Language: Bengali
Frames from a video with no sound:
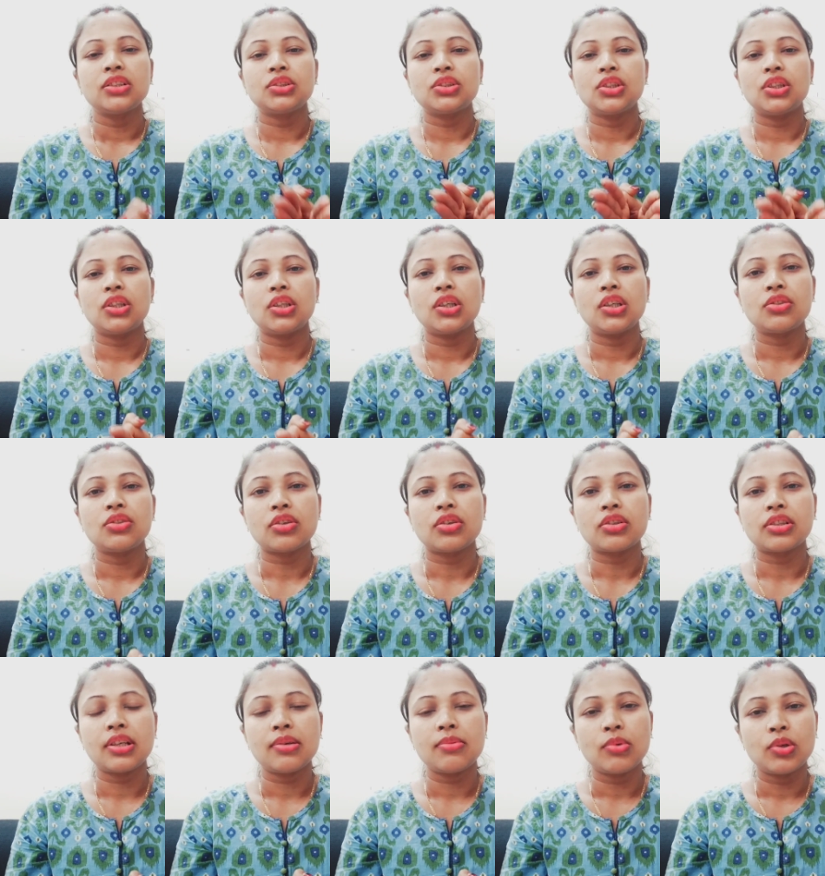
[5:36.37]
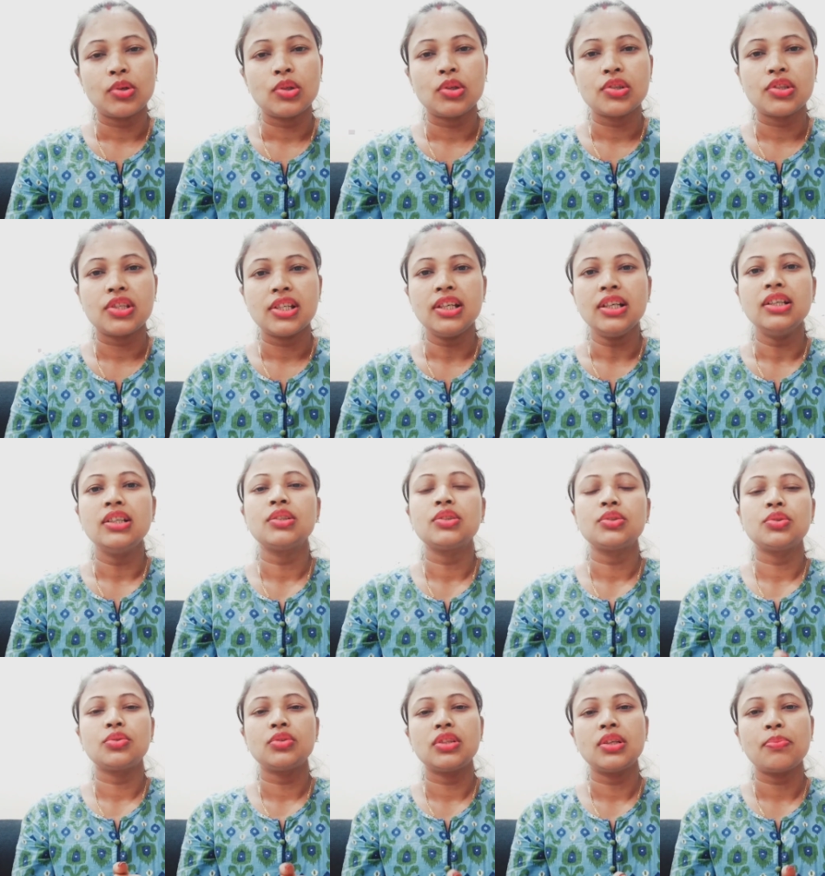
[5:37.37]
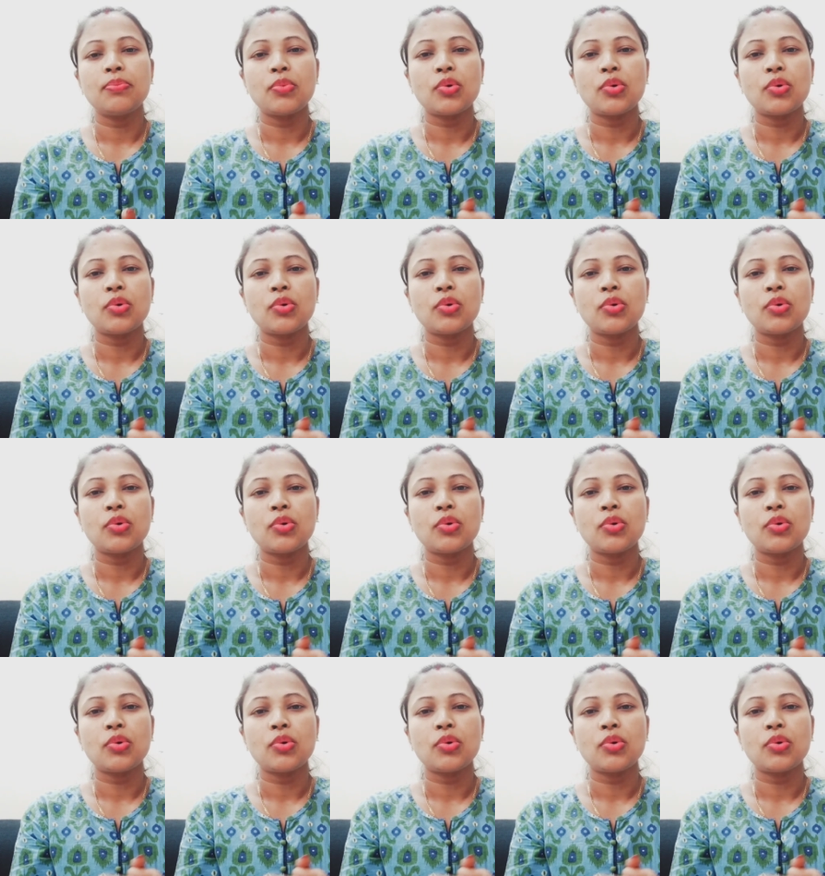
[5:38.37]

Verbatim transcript: তো ডক্টরে বলল যে দুদিন